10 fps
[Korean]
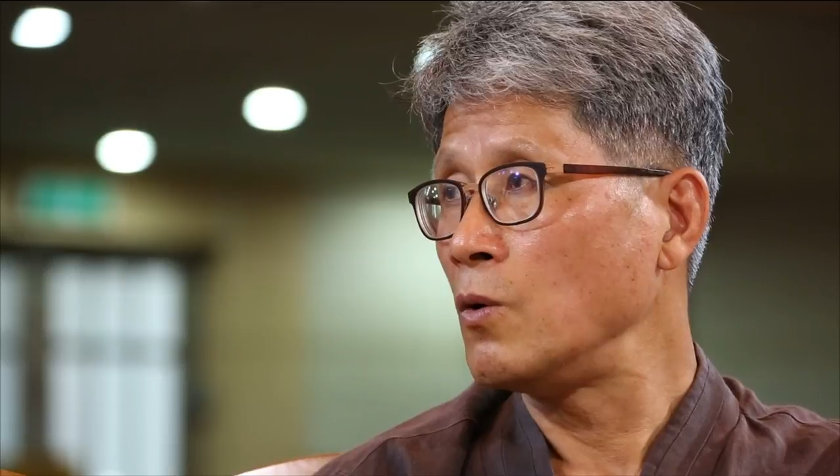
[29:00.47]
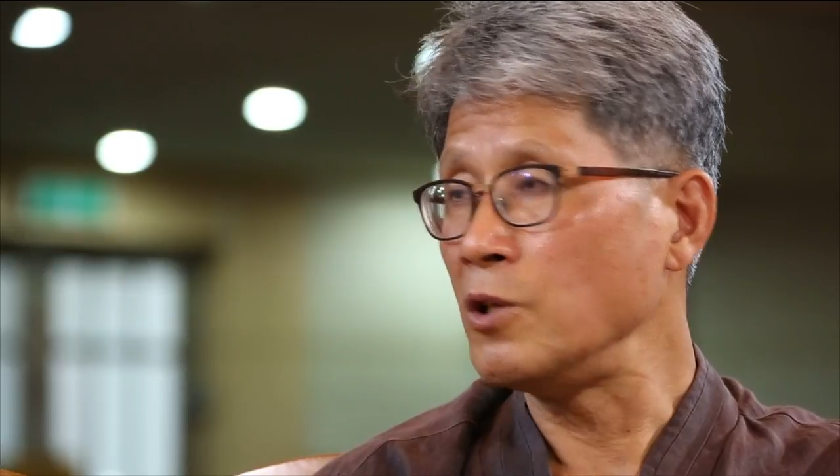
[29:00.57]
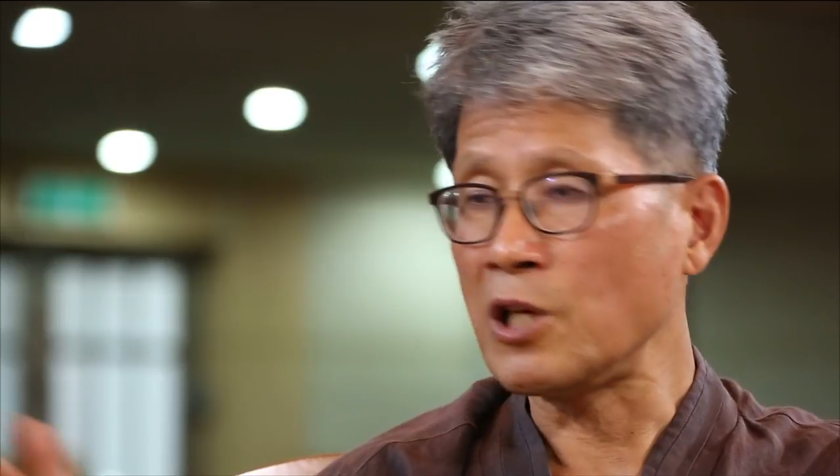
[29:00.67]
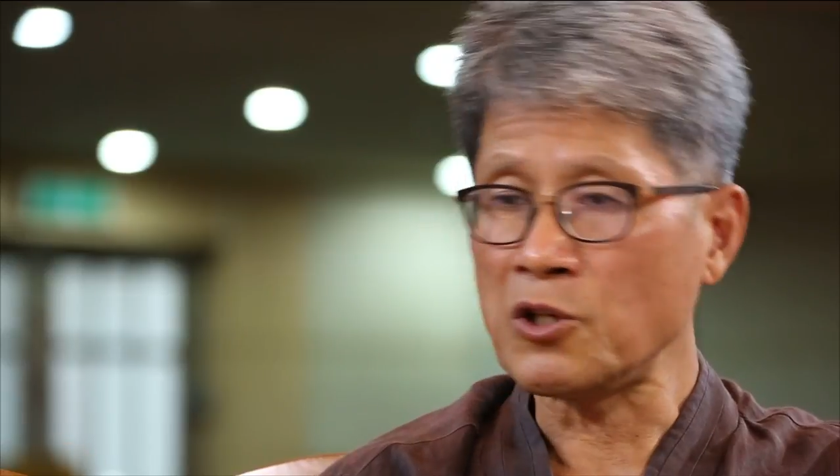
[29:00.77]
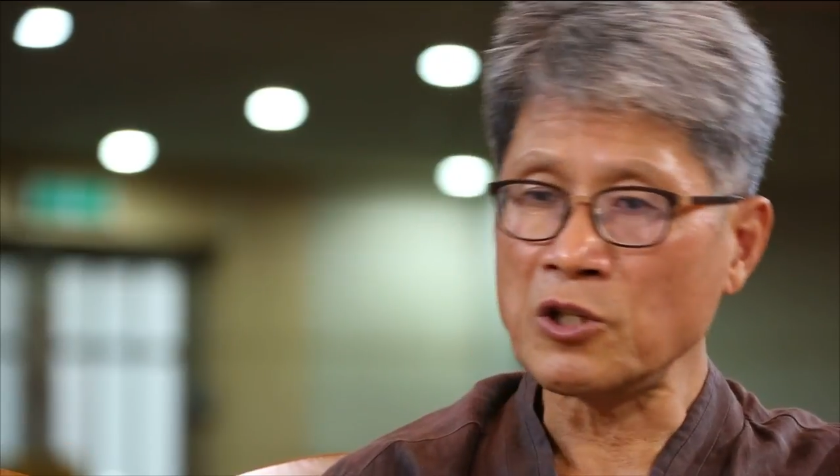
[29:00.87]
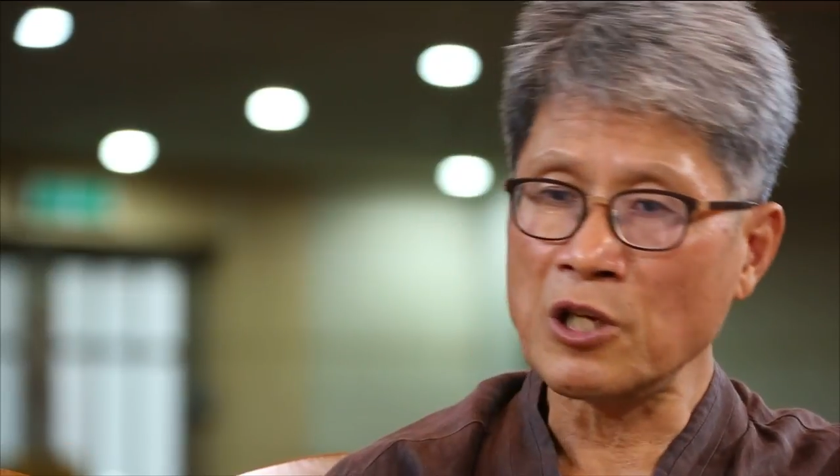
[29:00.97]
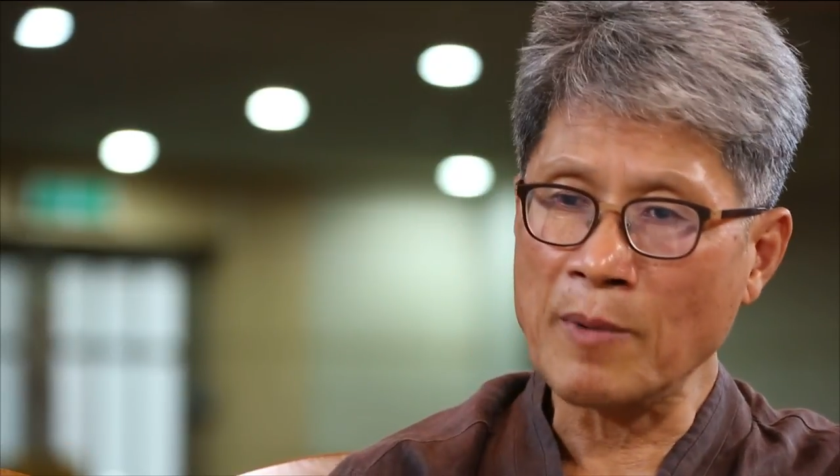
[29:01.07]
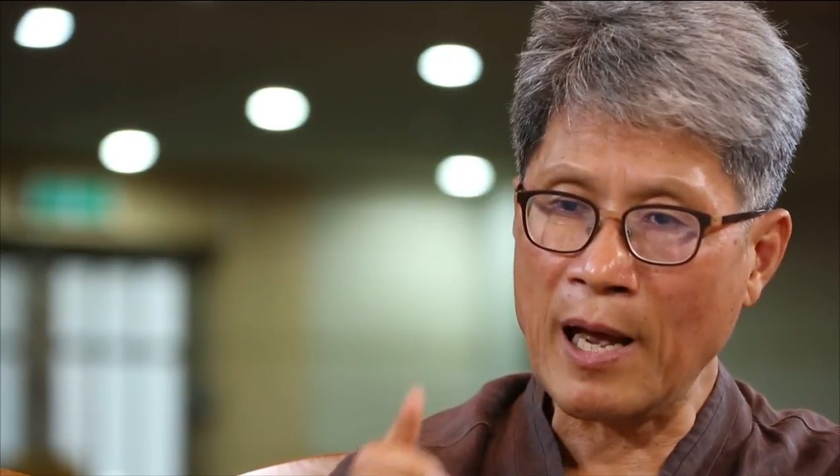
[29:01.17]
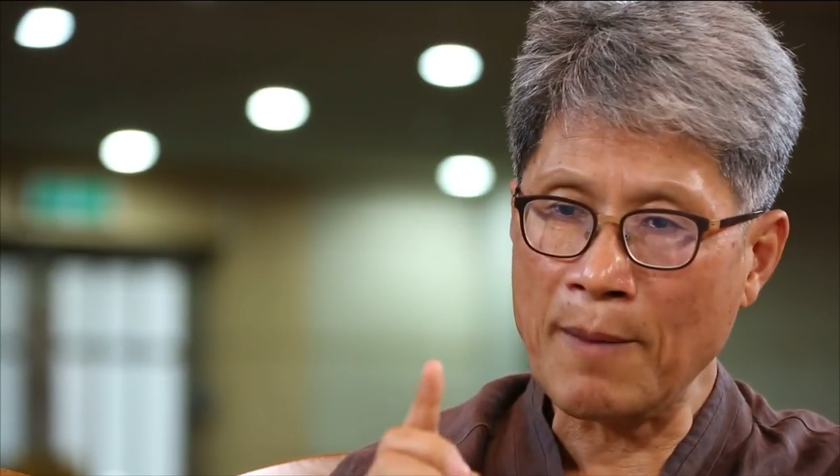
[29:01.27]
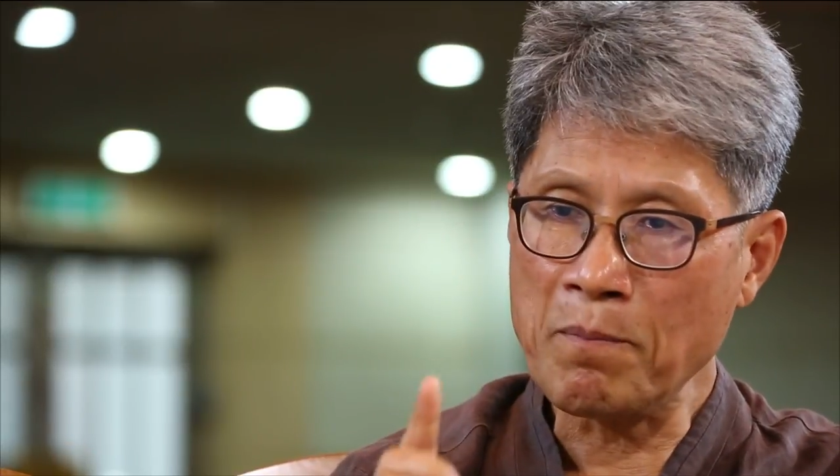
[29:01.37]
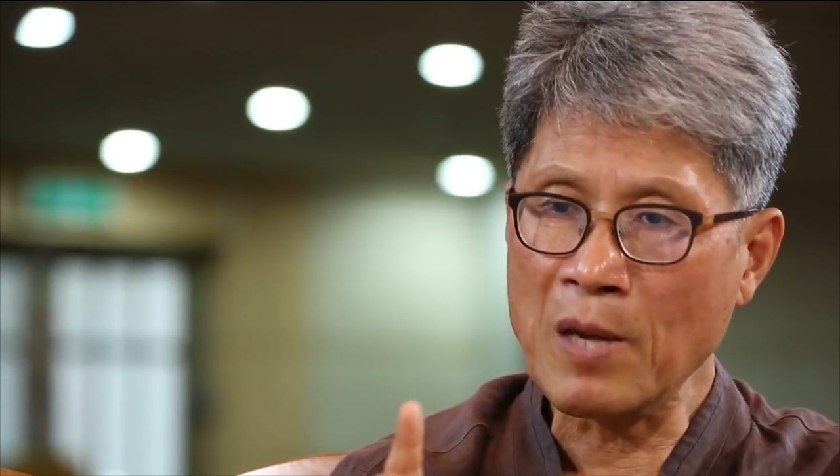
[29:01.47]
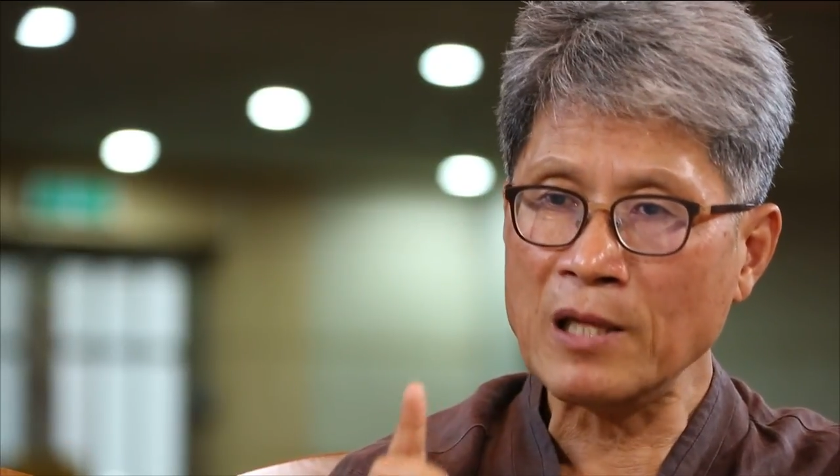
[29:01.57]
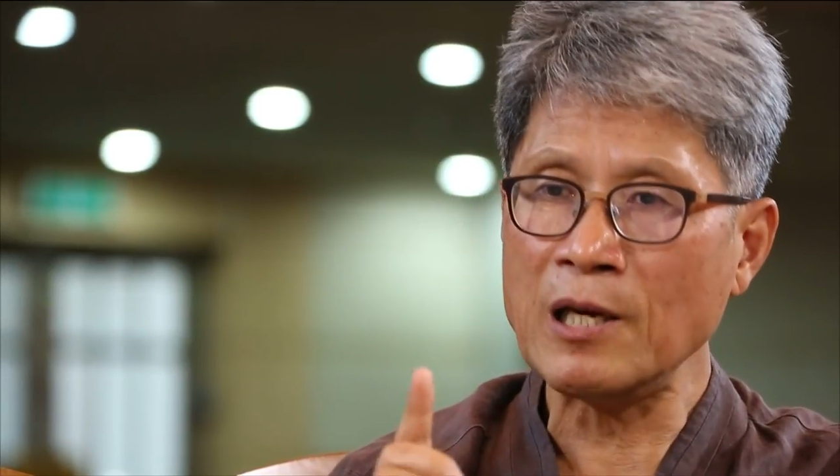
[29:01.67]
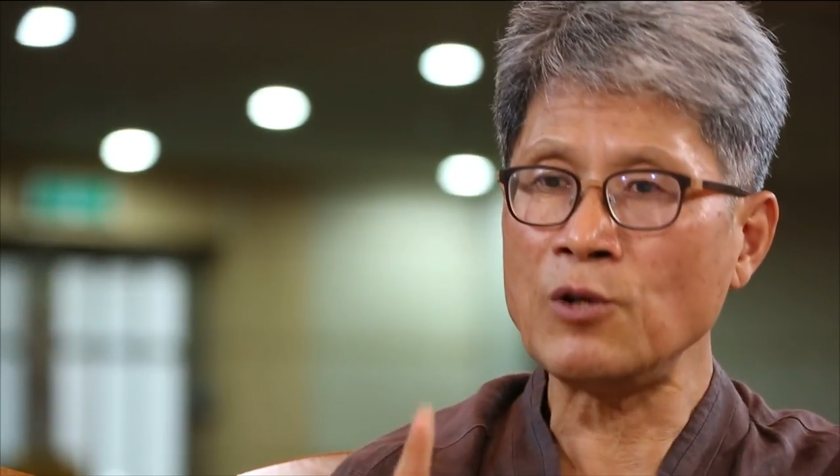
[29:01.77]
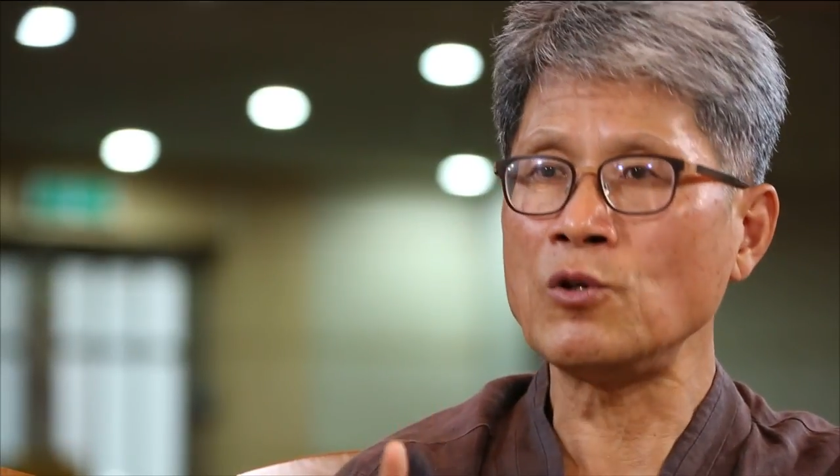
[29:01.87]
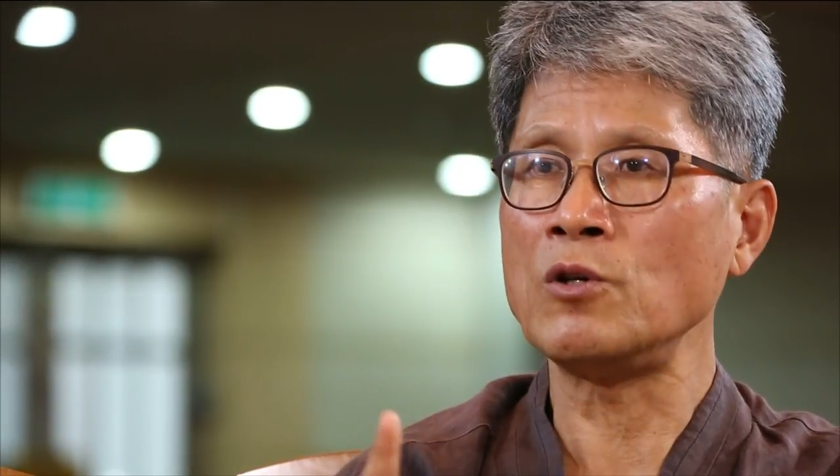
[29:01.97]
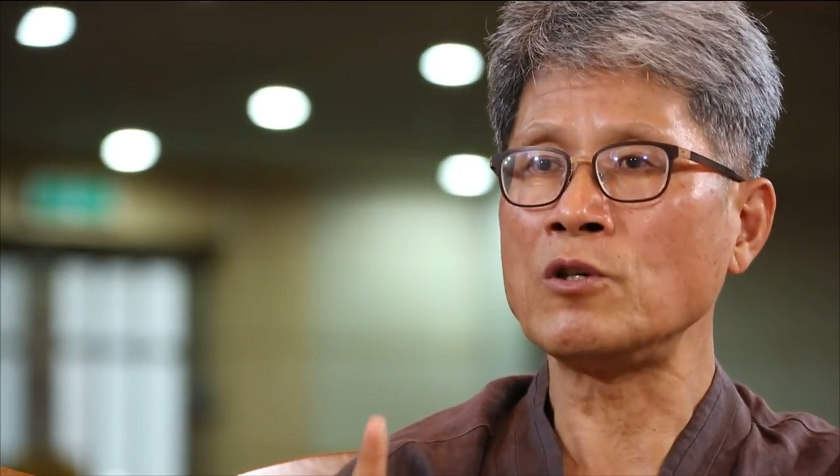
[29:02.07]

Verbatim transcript: 의사 선생님 한 마디라도